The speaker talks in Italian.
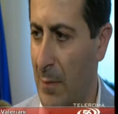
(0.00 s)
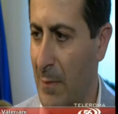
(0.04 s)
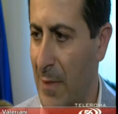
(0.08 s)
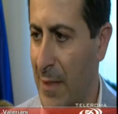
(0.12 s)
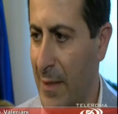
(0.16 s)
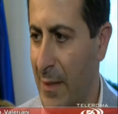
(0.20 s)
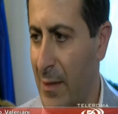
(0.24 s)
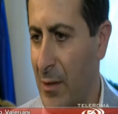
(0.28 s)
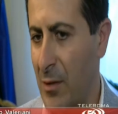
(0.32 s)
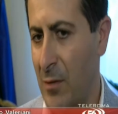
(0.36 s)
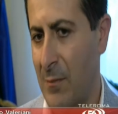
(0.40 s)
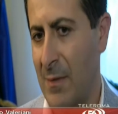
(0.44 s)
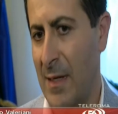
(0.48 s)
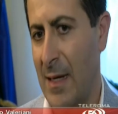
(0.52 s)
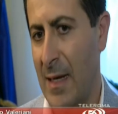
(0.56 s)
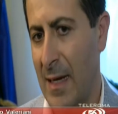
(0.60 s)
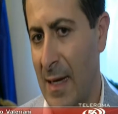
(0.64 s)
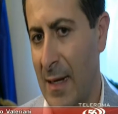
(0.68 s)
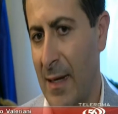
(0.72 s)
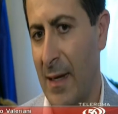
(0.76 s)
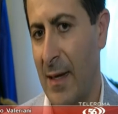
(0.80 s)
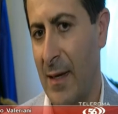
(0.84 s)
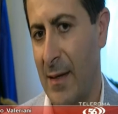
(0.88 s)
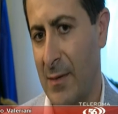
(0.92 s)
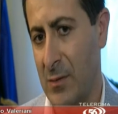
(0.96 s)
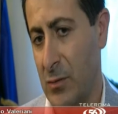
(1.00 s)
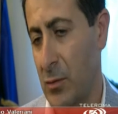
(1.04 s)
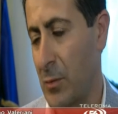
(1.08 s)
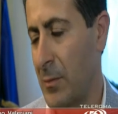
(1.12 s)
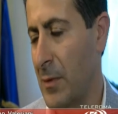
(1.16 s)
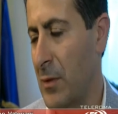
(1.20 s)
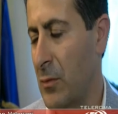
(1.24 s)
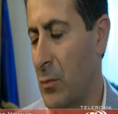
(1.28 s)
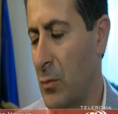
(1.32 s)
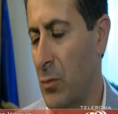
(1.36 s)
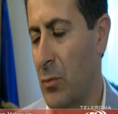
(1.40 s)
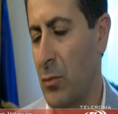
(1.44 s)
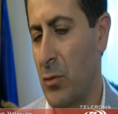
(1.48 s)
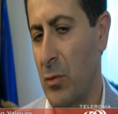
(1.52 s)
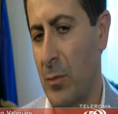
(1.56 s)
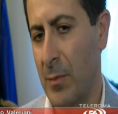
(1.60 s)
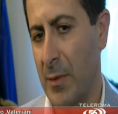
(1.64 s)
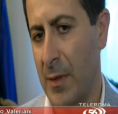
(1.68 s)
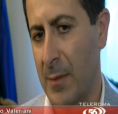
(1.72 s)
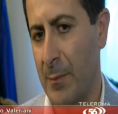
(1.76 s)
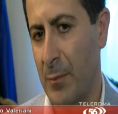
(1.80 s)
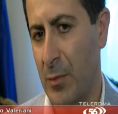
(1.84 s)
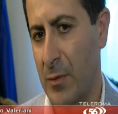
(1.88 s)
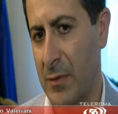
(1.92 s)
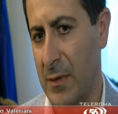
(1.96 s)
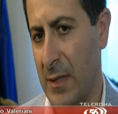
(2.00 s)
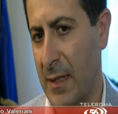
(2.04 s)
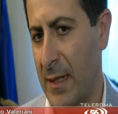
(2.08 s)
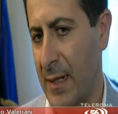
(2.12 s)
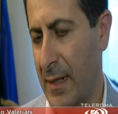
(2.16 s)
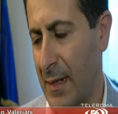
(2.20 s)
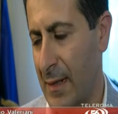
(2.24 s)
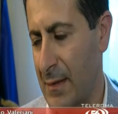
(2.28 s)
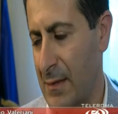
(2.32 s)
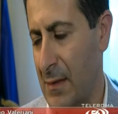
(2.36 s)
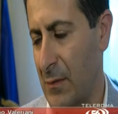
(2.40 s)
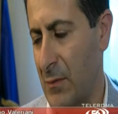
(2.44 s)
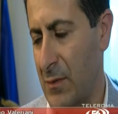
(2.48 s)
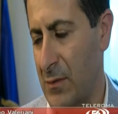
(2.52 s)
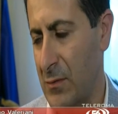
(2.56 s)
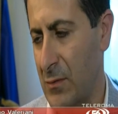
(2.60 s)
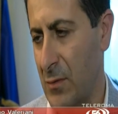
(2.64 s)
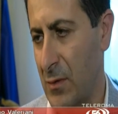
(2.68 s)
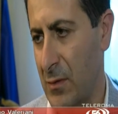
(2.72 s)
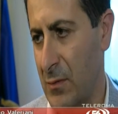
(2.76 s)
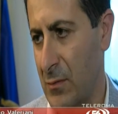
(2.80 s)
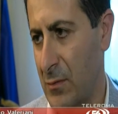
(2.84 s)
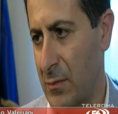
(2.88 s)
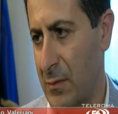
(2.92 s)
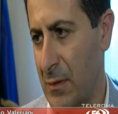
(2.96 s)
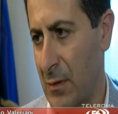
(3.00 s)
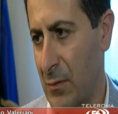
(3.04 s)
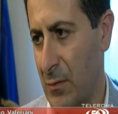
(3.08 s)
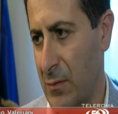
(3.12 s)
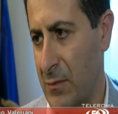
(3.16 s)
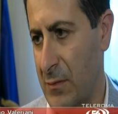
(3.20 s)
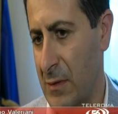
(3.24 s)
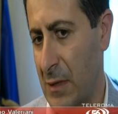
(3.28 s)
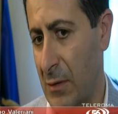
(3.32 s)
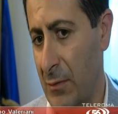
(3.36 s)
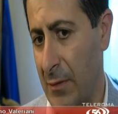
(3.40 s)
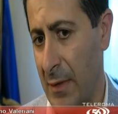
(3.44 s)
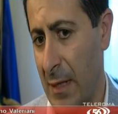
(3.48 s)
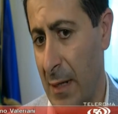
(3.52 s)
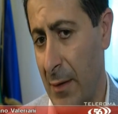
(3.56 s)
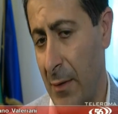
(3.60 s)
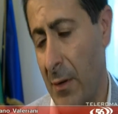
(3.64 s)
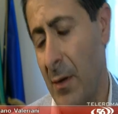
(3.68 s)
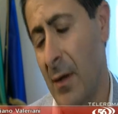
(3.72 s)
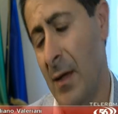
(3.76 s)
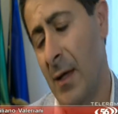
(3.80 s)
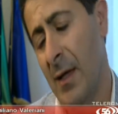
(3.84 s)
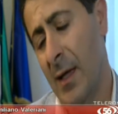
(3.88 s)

Marino, ma anche e soprattutto per portare a casa questo risultato straordinario.